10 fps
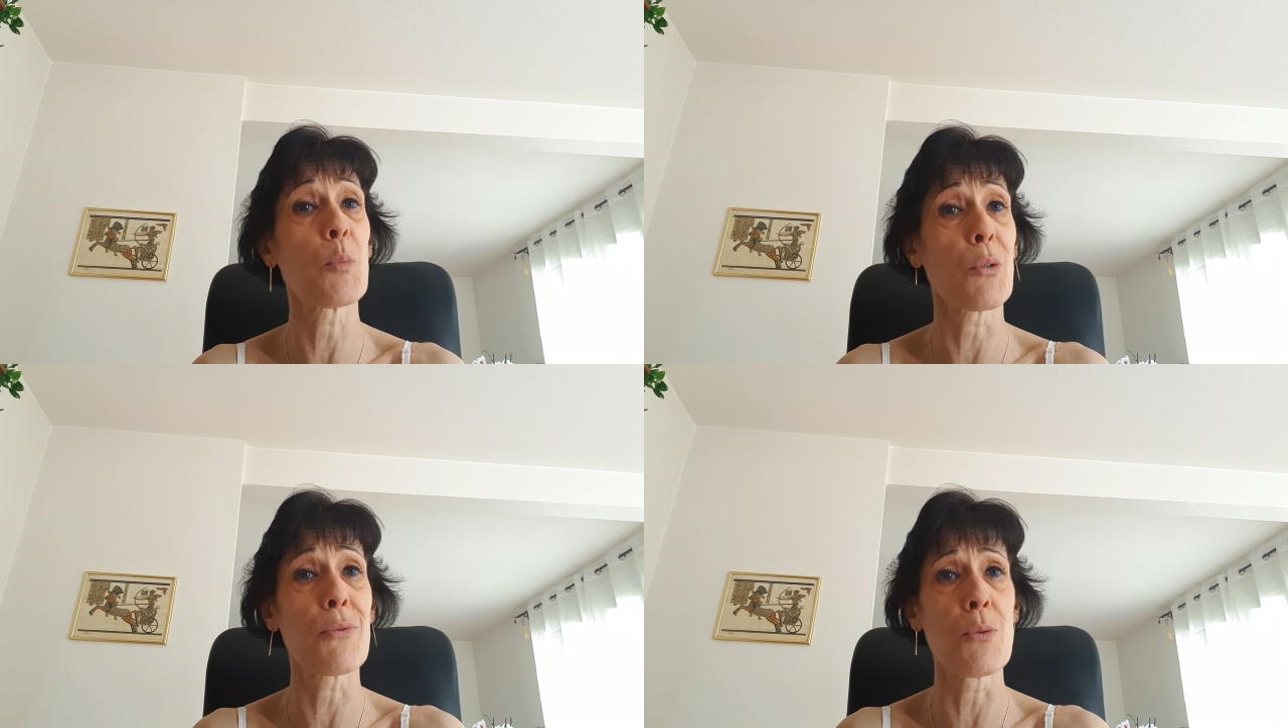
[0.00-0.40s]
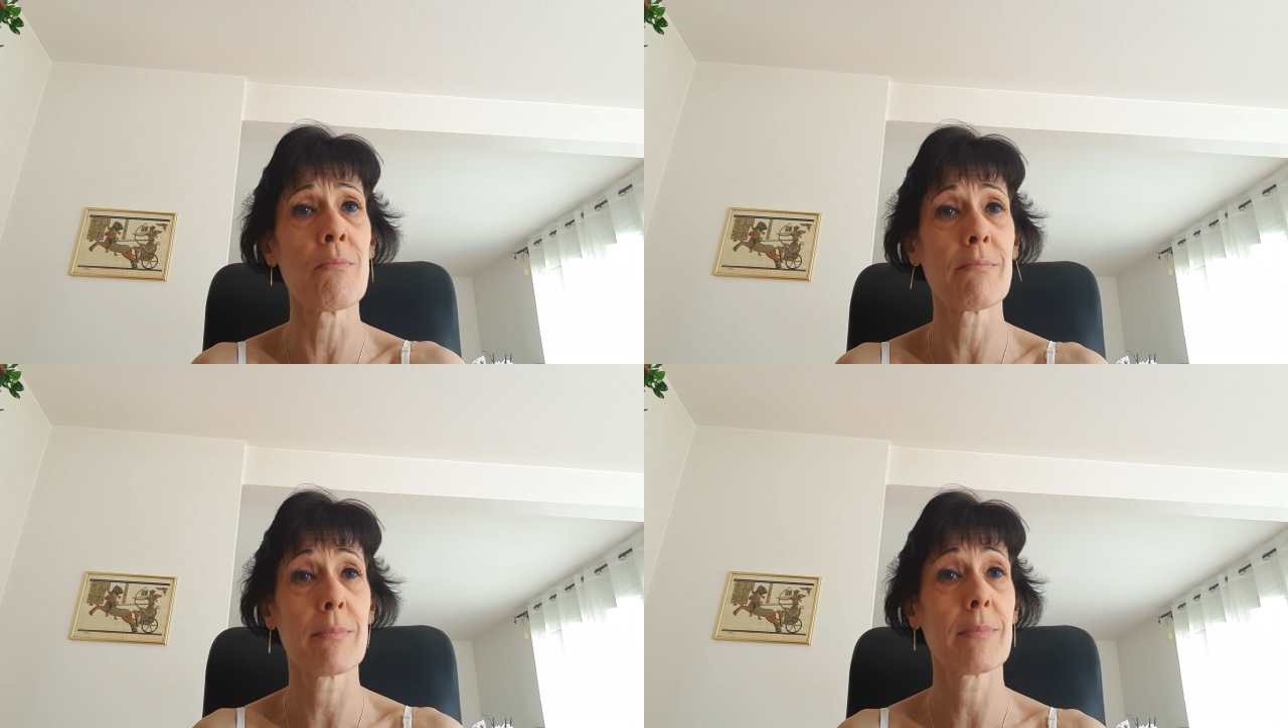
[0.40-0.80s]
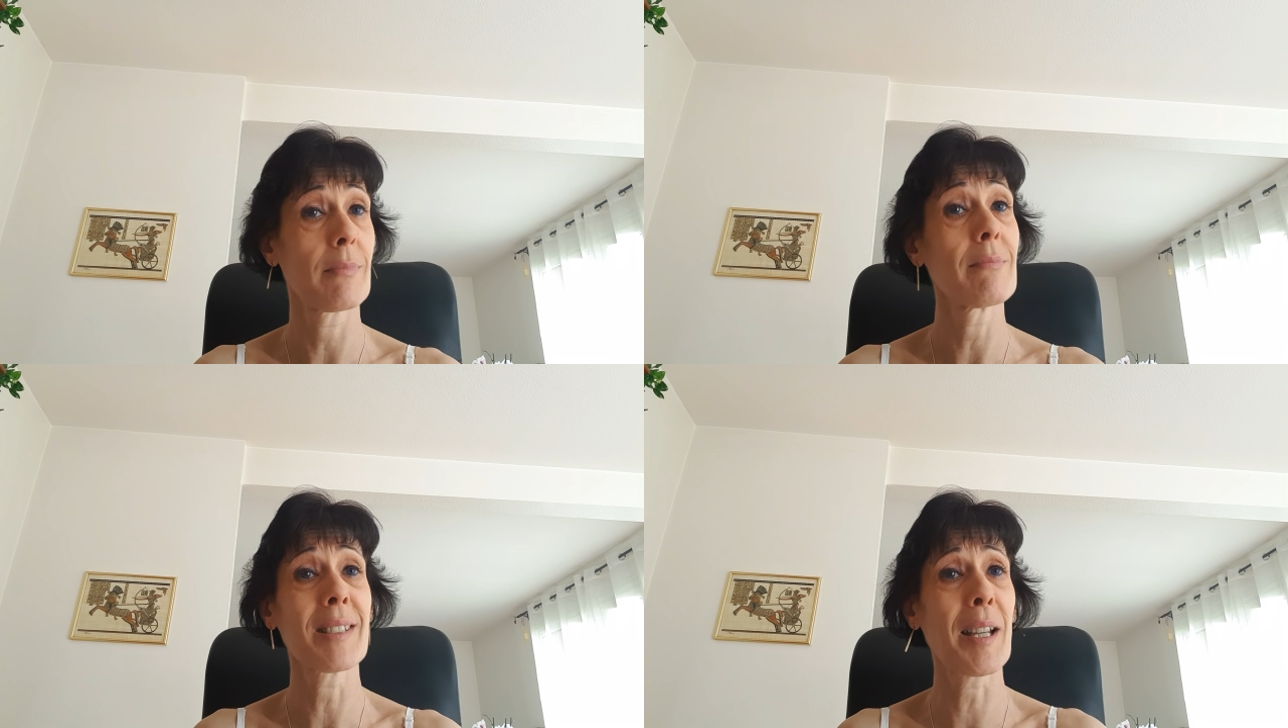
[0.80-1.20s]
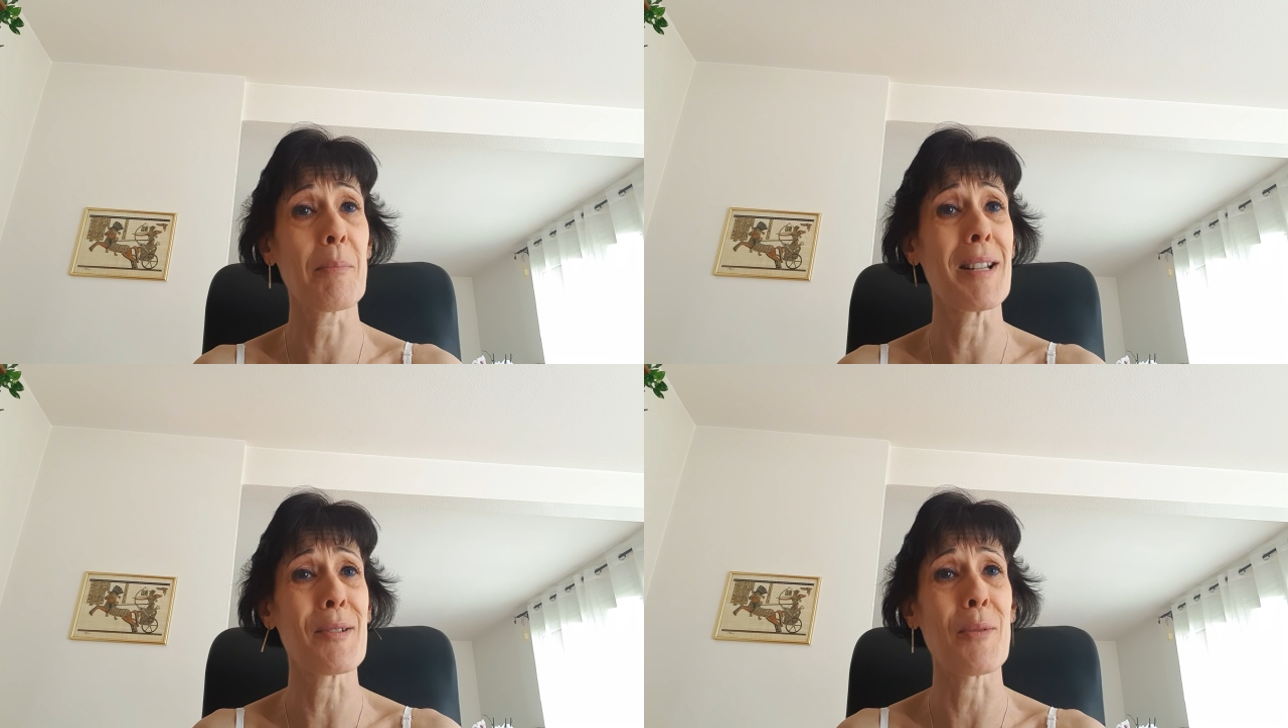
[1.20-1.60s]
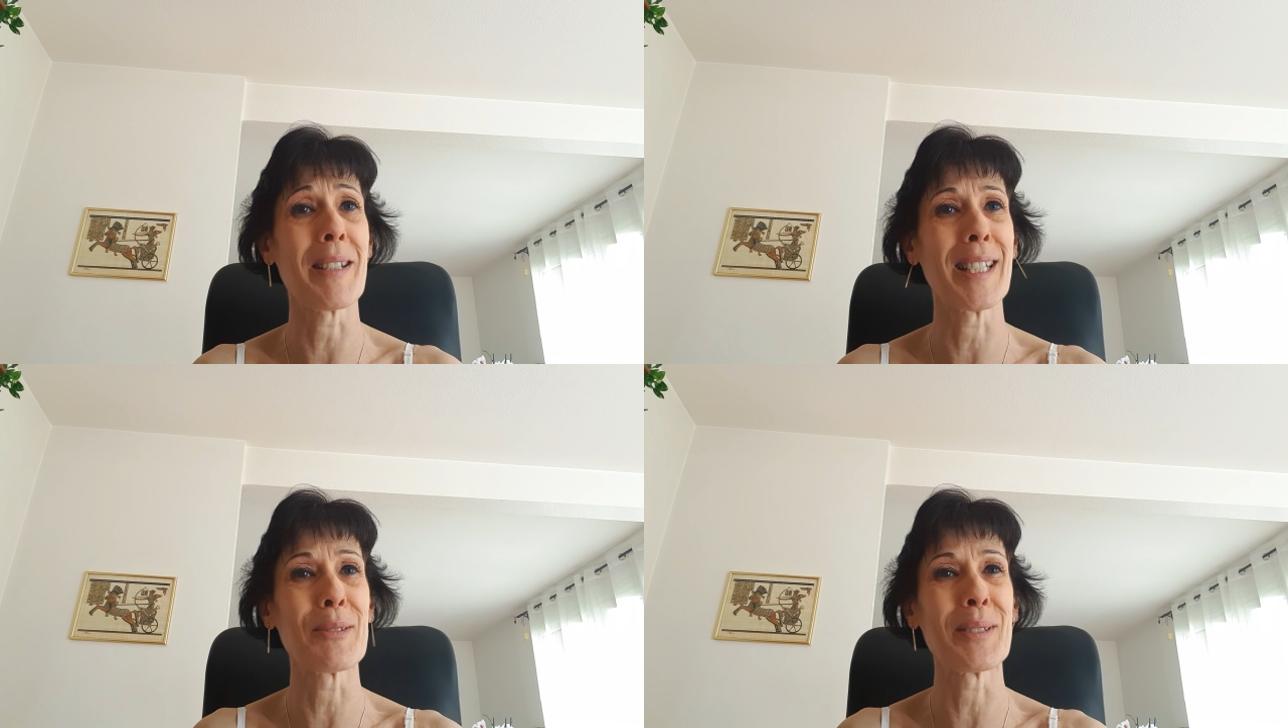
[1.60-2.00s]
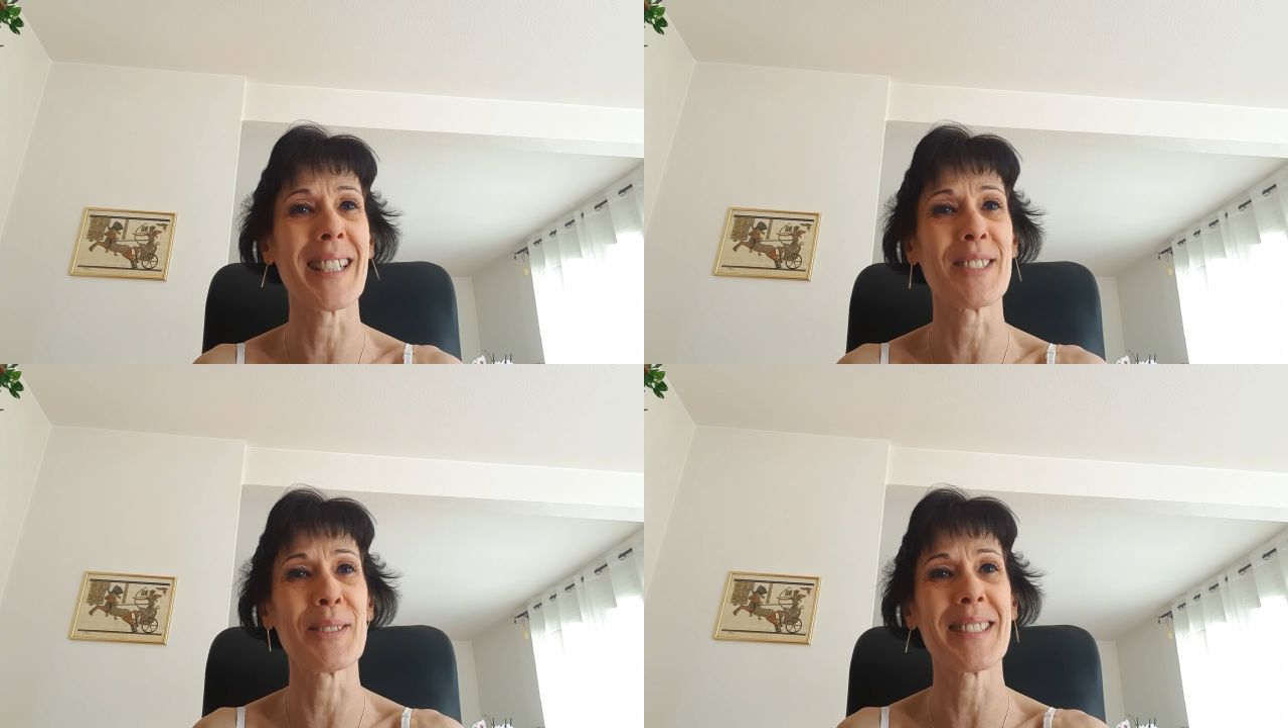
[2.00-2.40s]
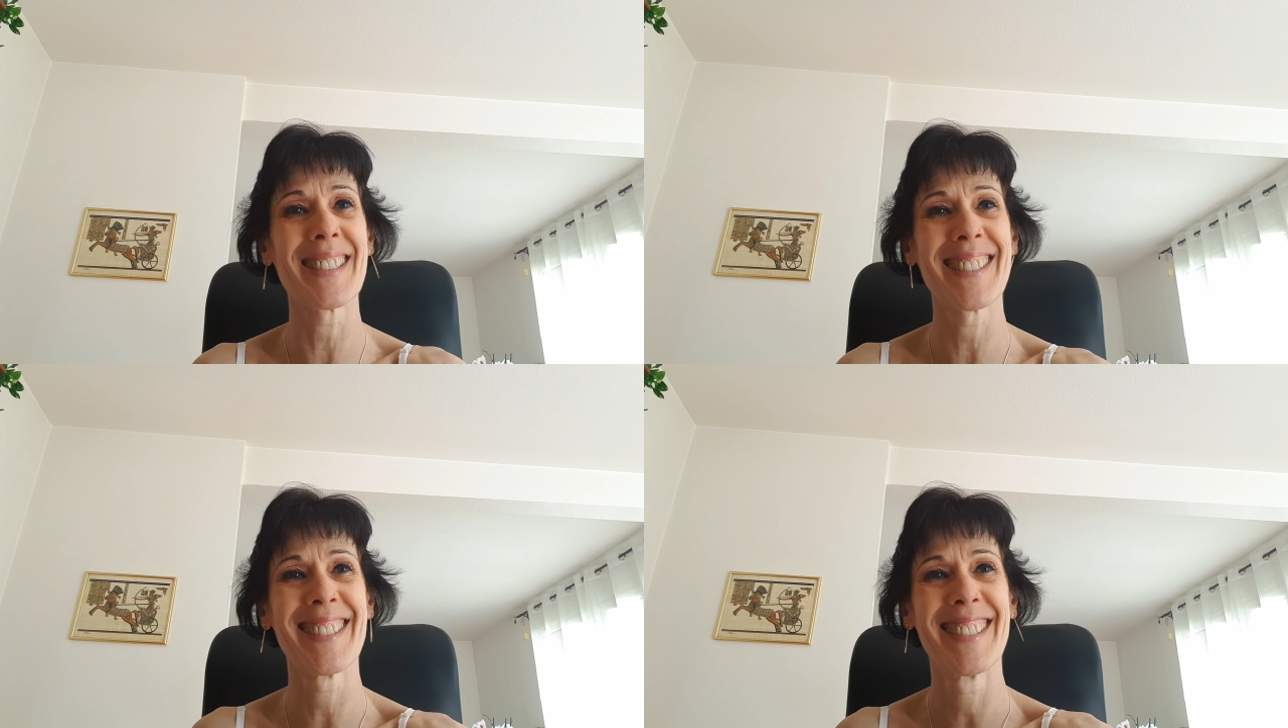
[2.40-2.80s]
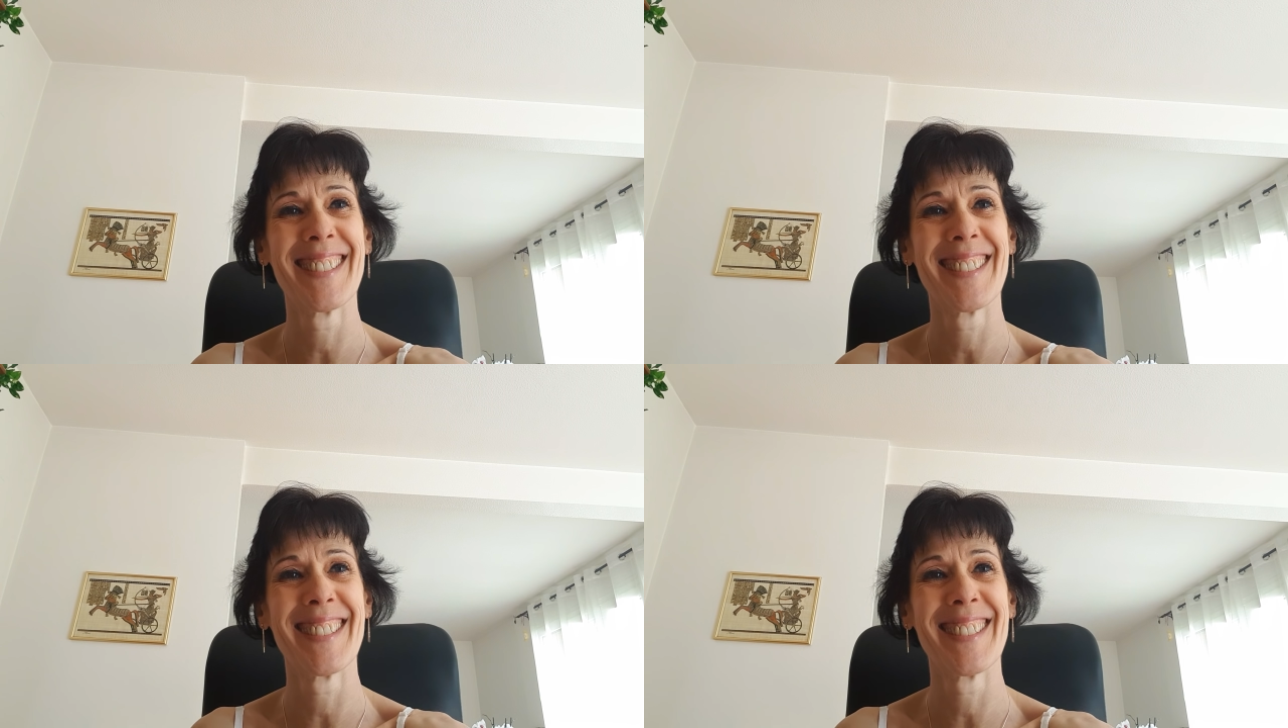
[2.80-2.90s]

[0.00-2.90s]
pour vous. Très belle semaine à toutes et à tous.